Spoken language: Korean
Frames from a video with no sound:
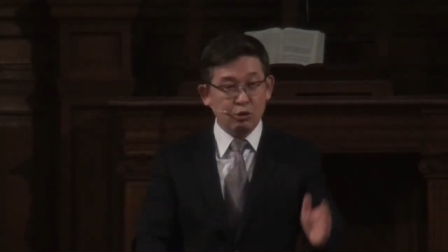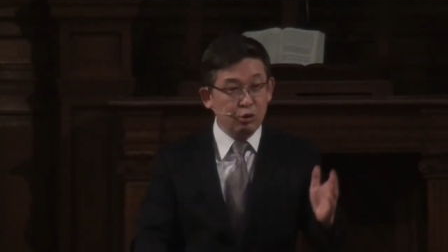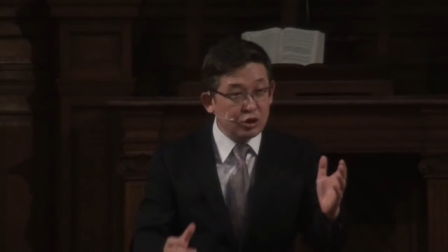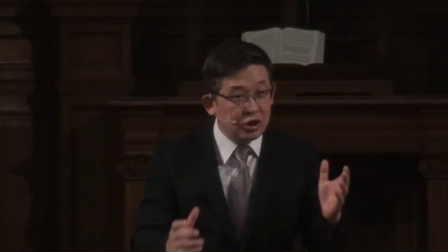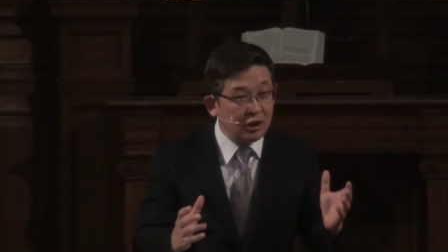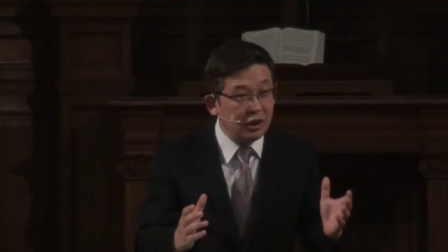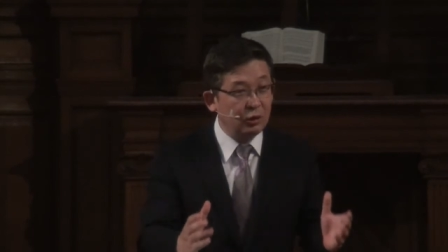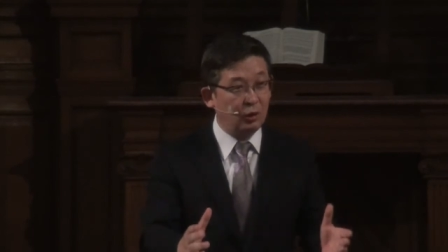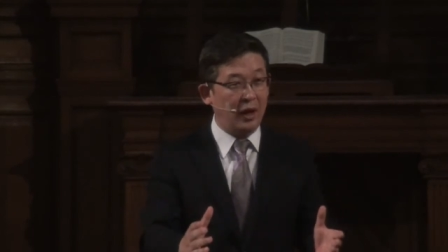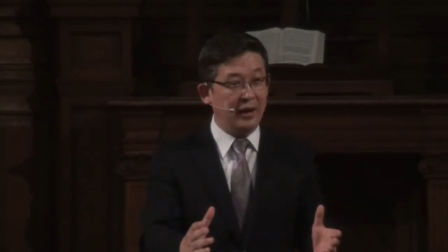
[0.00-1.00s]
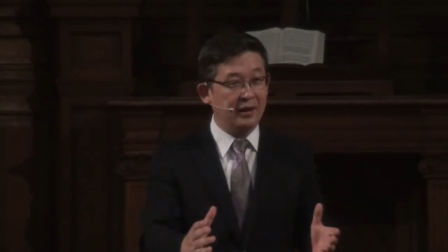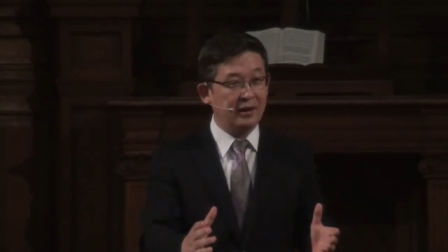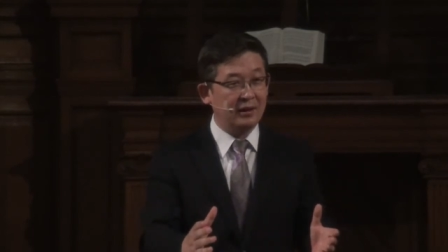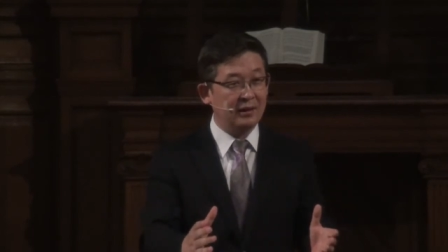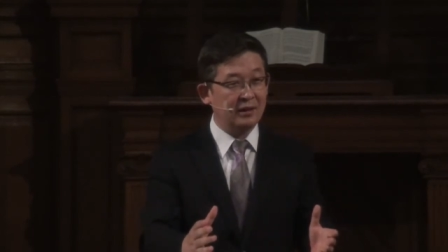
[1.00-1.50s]
수천 년
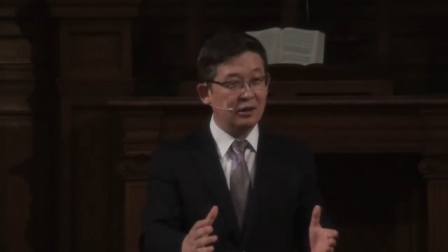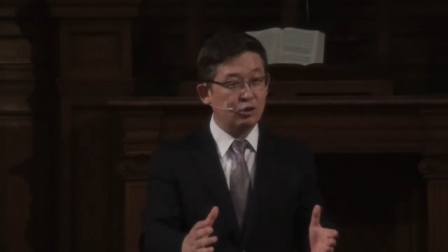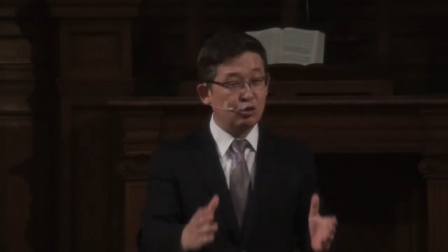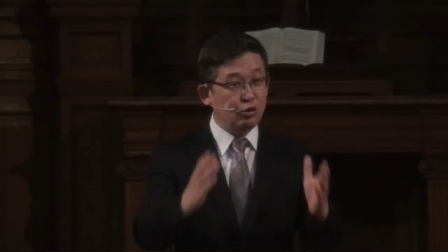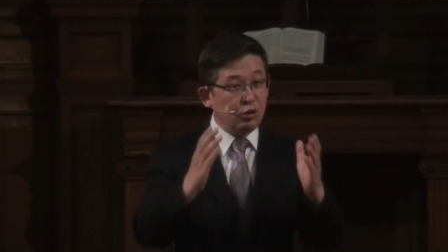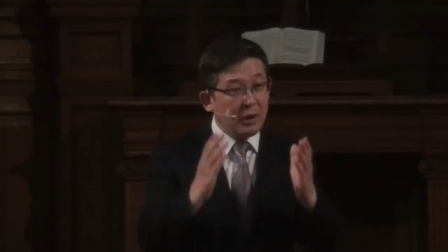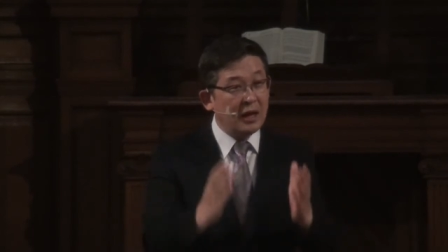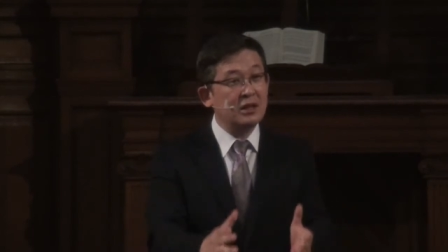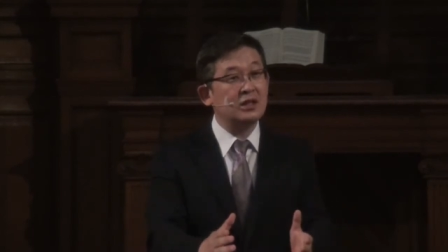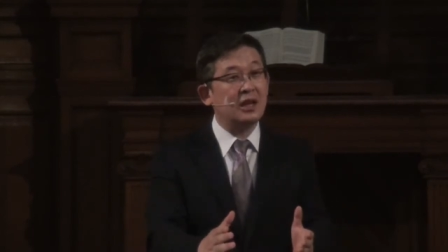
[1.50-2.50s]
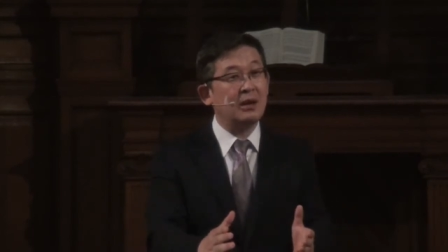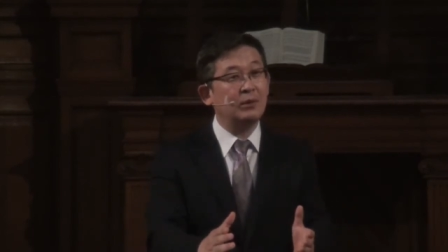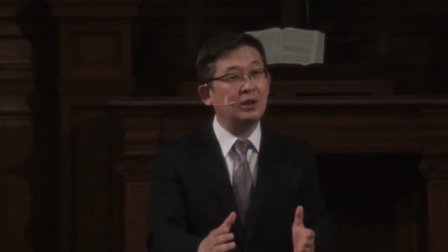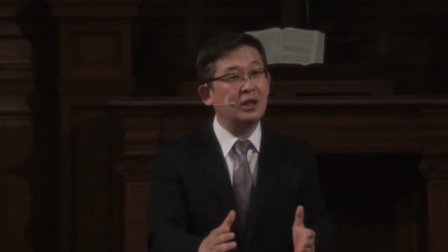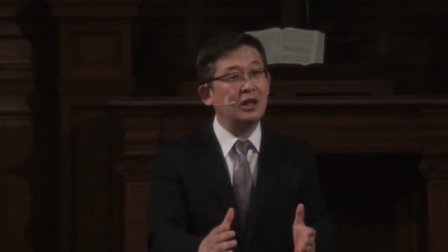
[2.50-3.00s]
동안 수많은
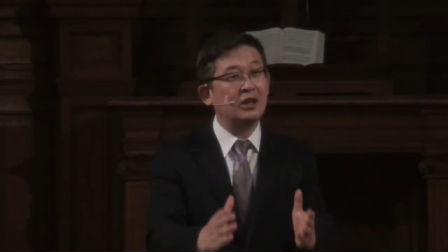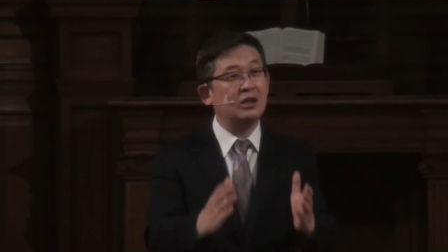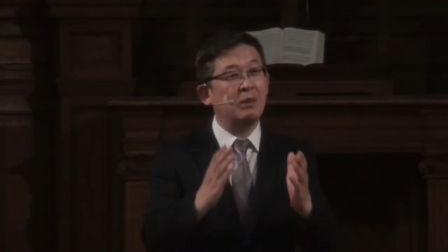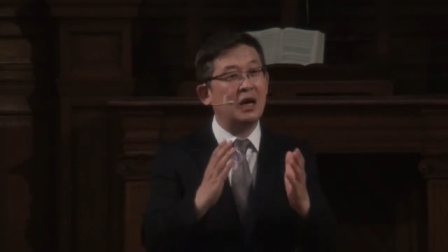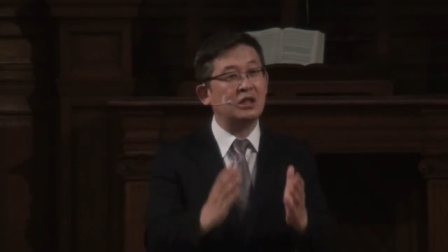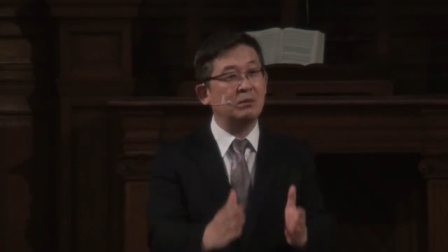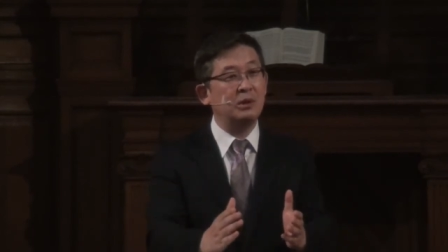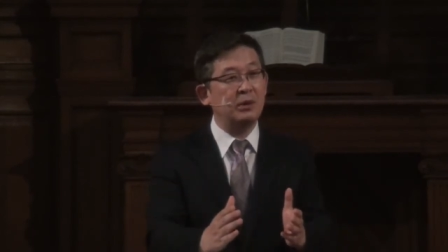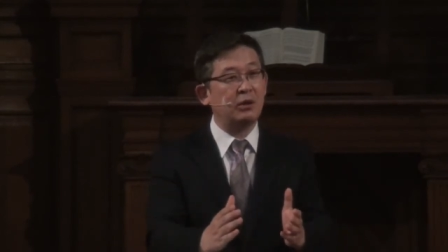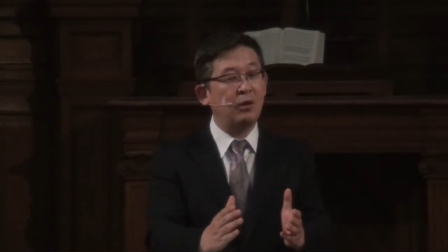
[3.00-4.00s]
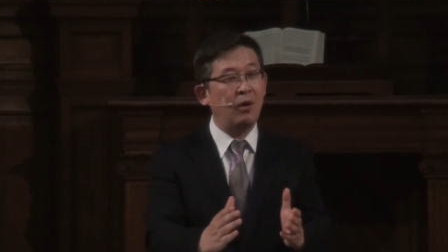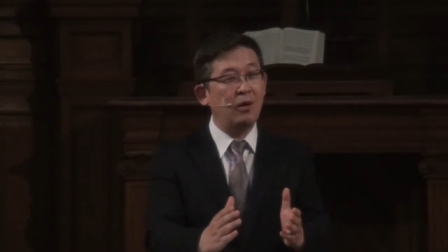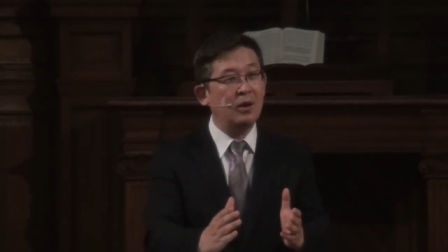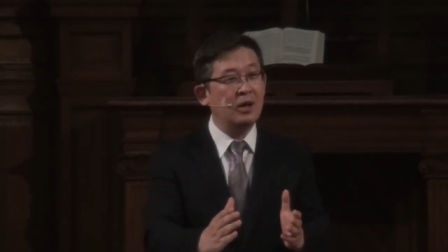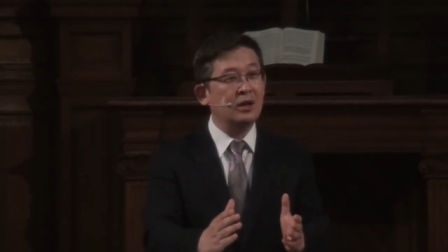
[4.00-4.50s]
사람들이 그 말씀을
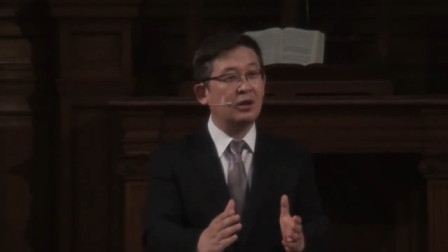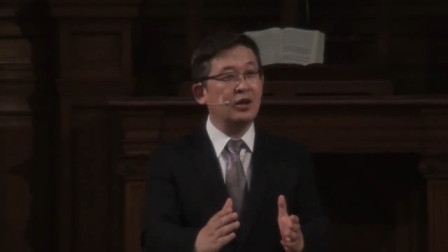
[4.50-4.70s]
믿고